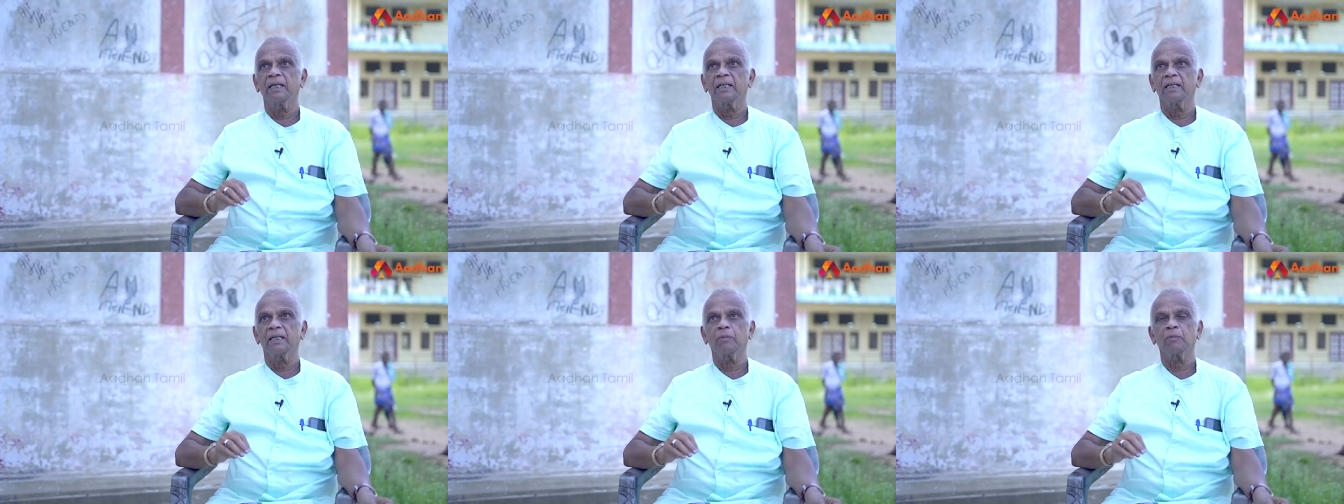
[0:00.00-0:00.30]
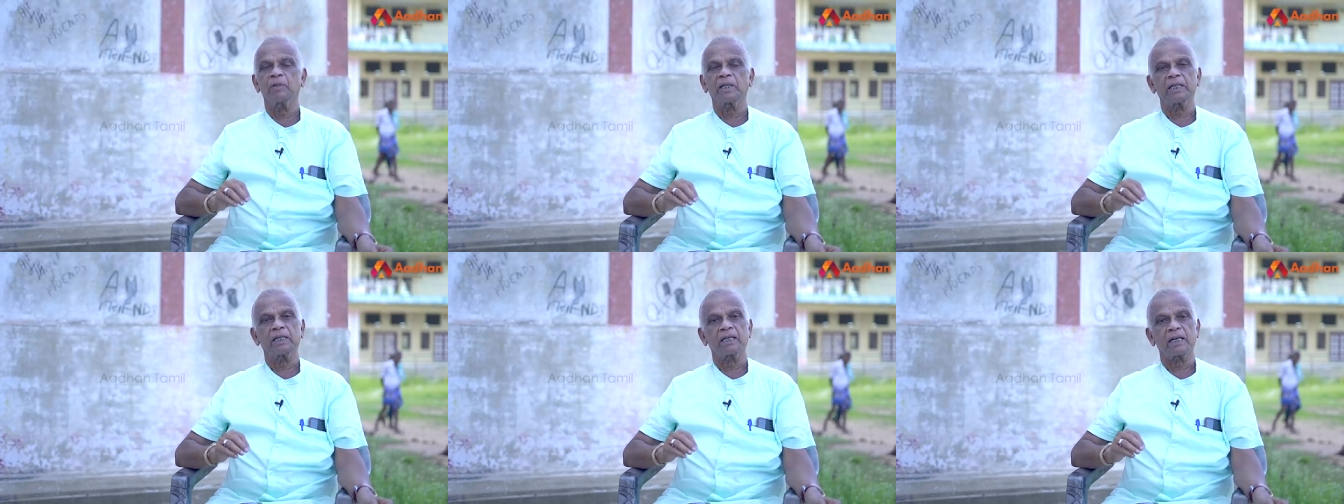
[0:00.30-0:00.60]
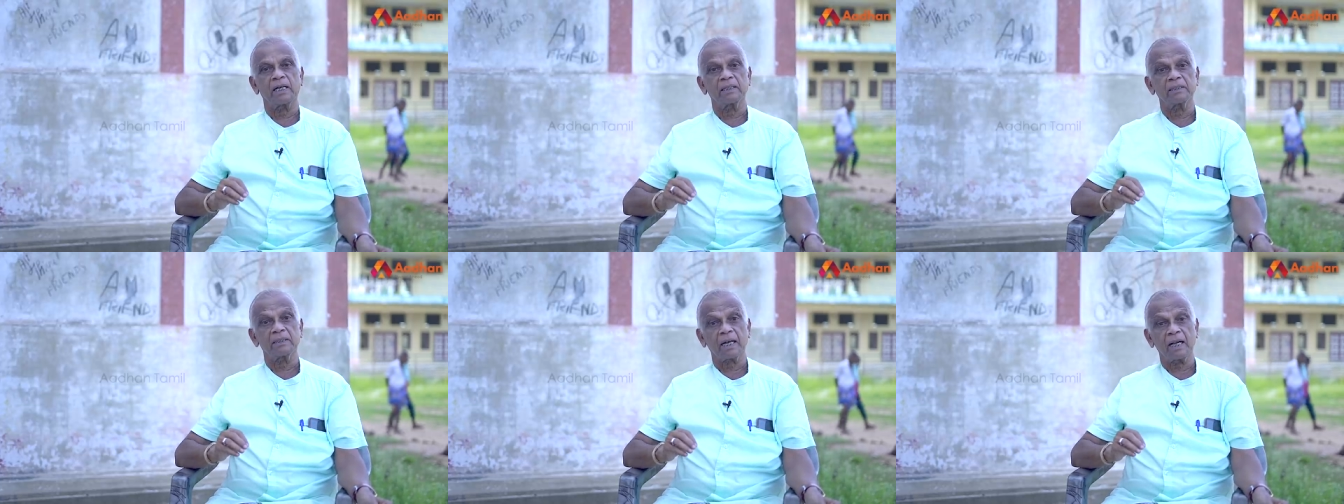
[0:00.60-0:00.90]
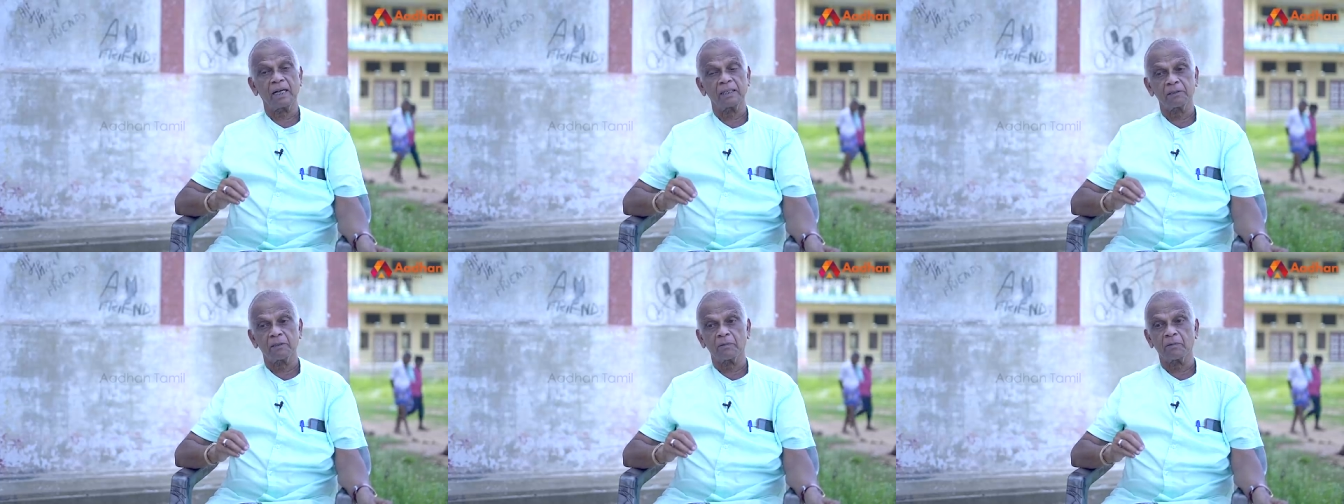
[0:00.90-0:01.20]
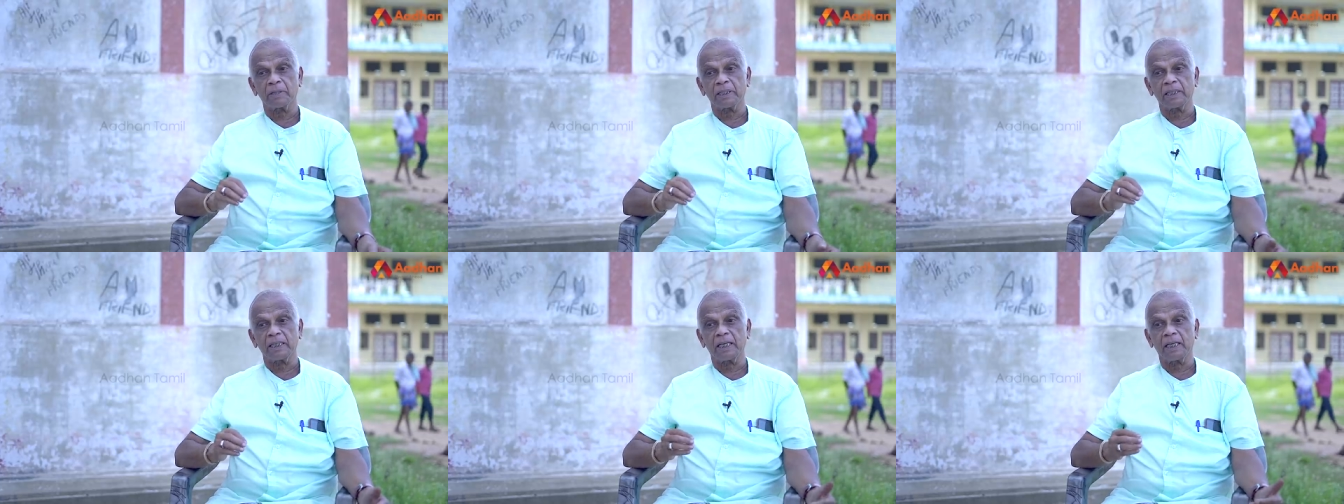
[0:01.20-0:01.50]
நம்முடைய
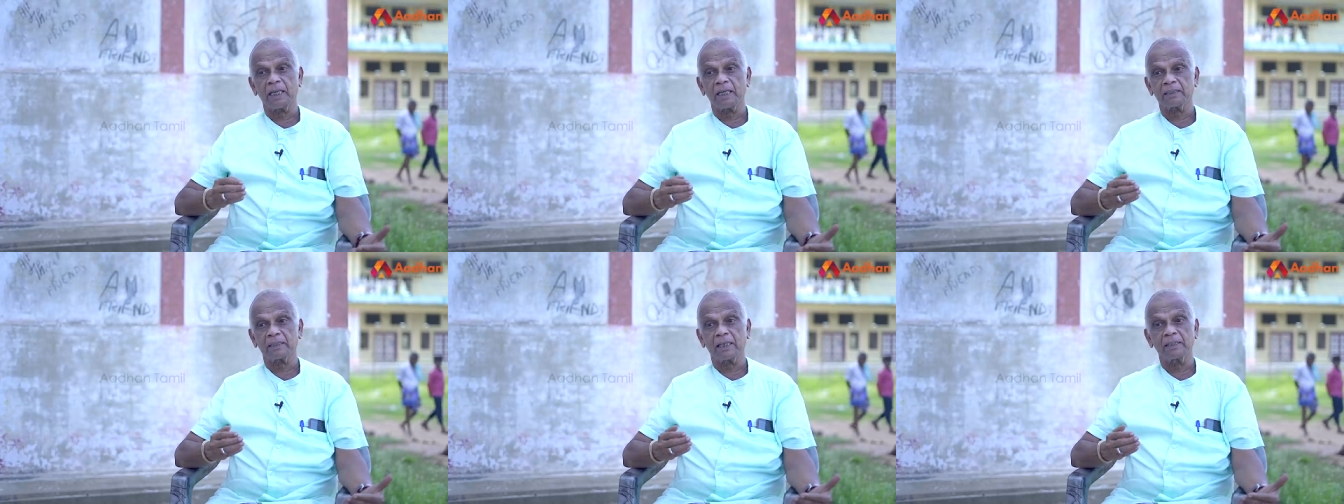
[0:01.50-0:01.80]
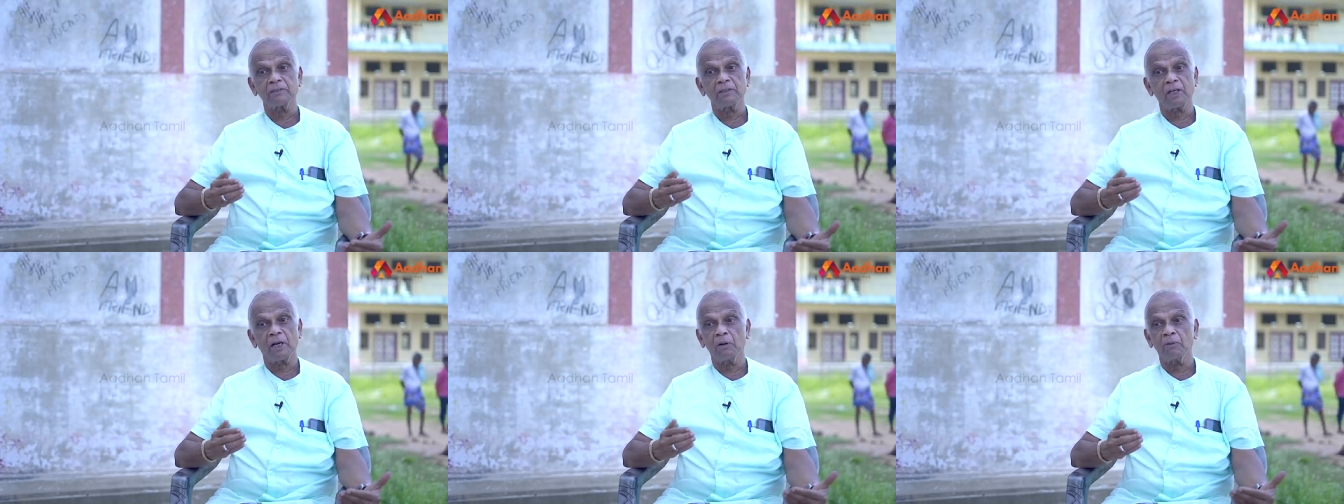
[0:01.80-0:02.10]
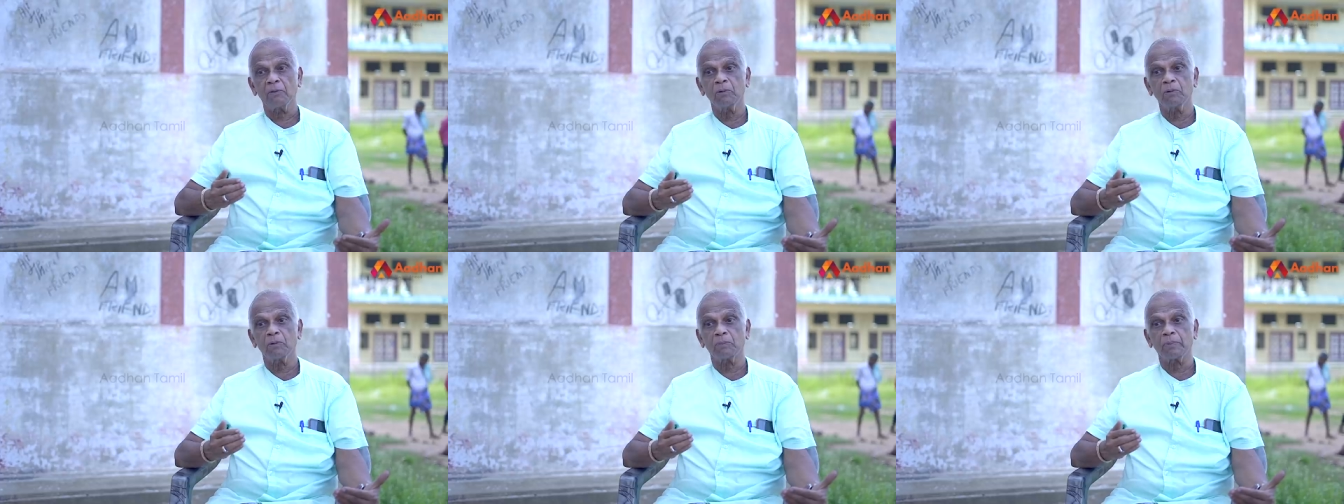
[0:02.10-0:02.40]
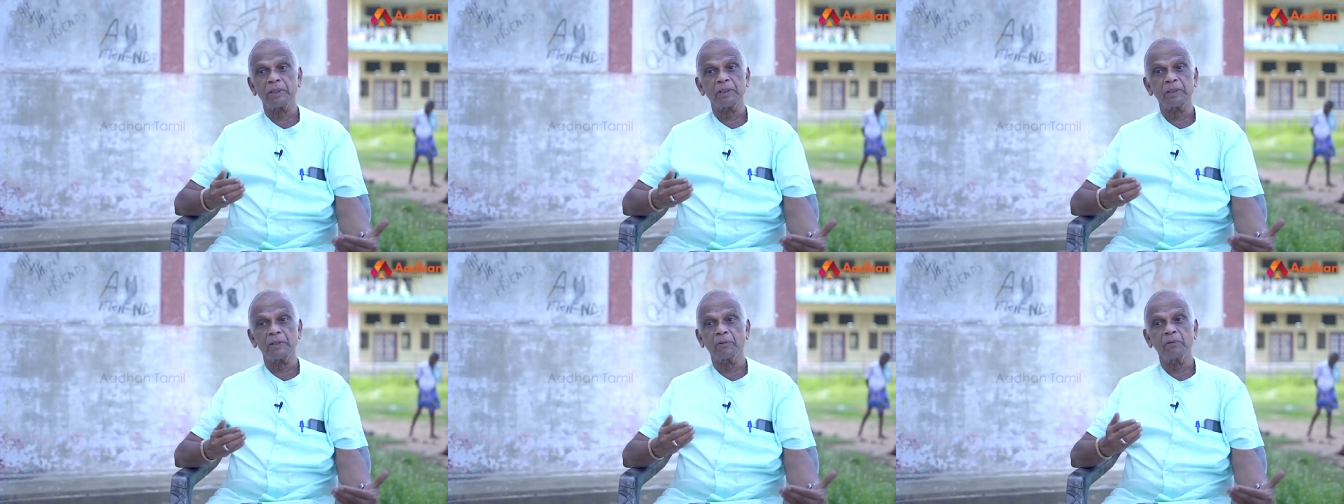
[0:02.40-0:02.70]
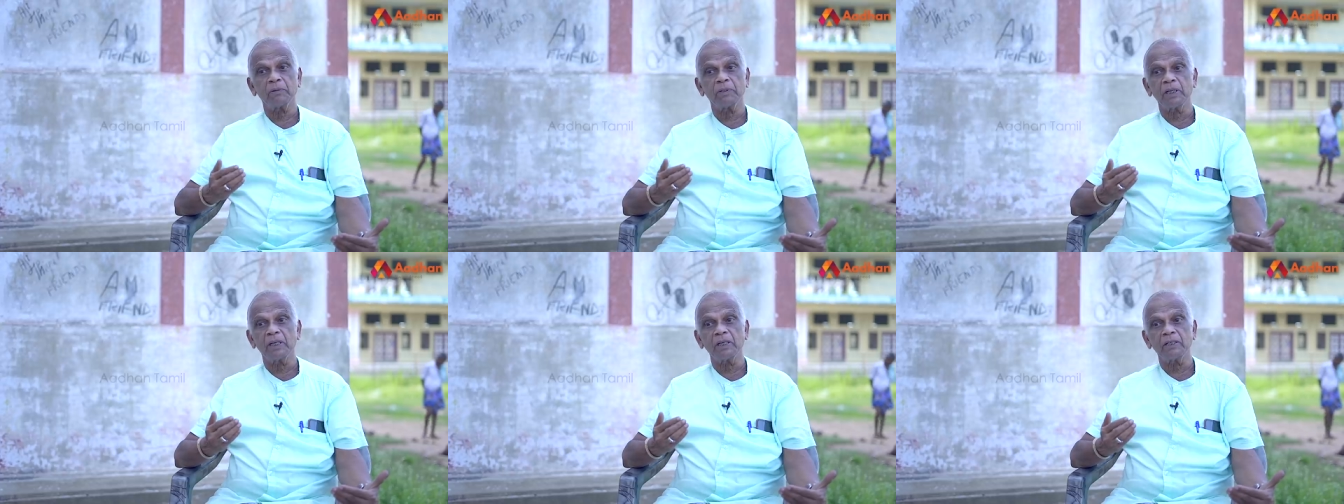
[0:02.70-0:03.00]
ராஜராஜனுடைய தஞ்சாவூர் பெரிய
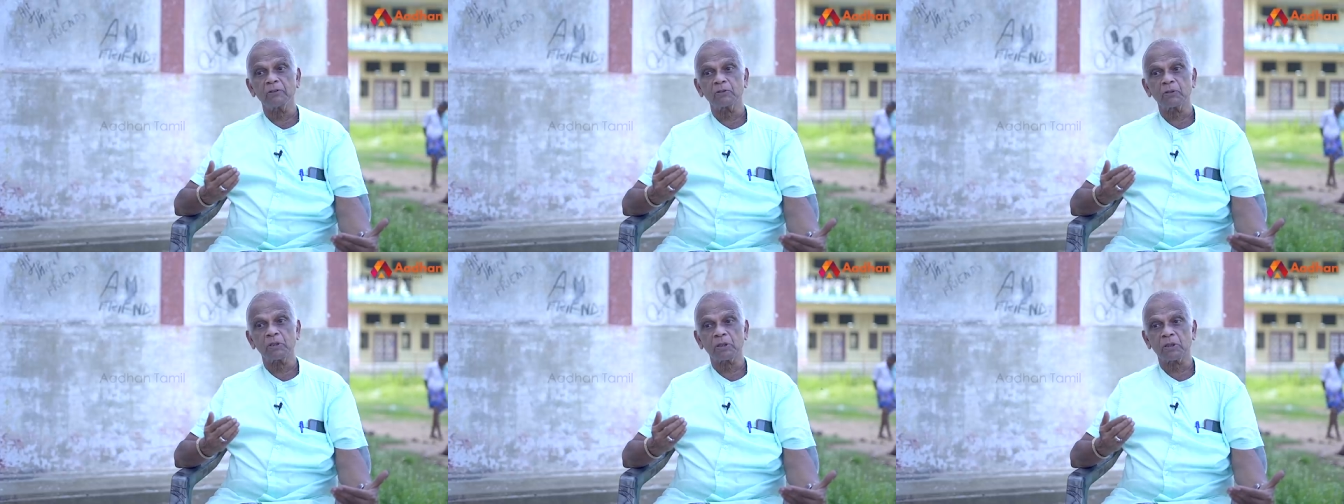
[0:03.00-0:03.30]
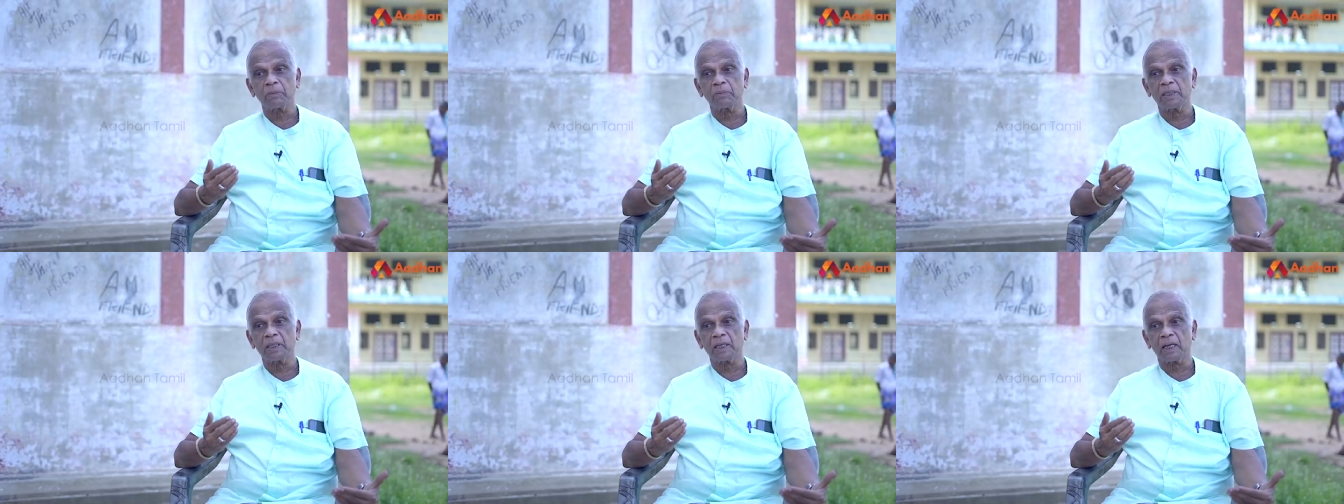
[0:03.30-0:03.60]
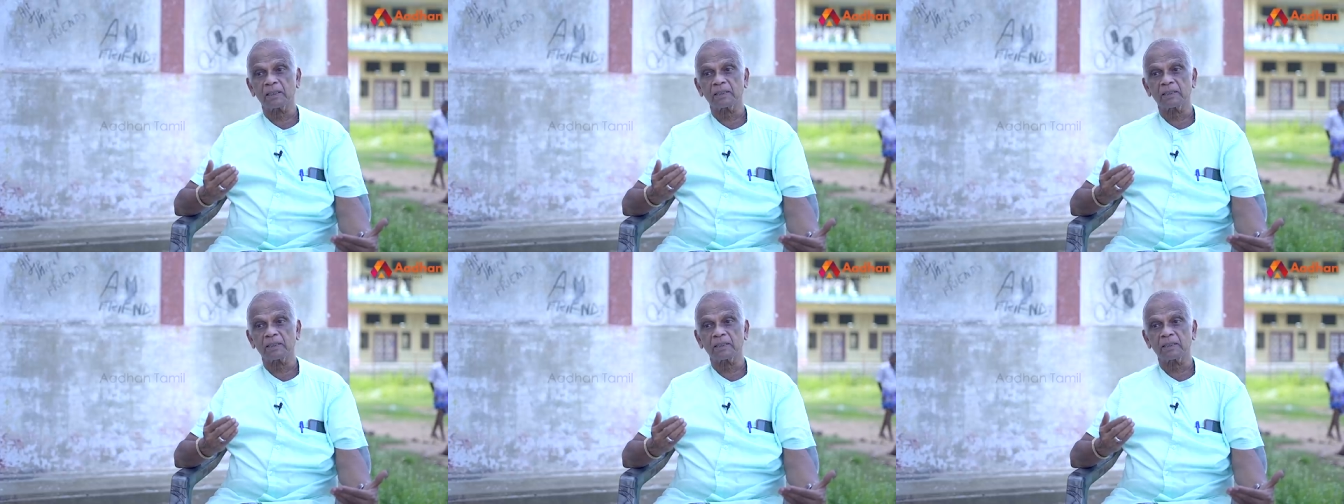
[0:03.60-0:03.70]
கோயில்னு சொல்கிறோமே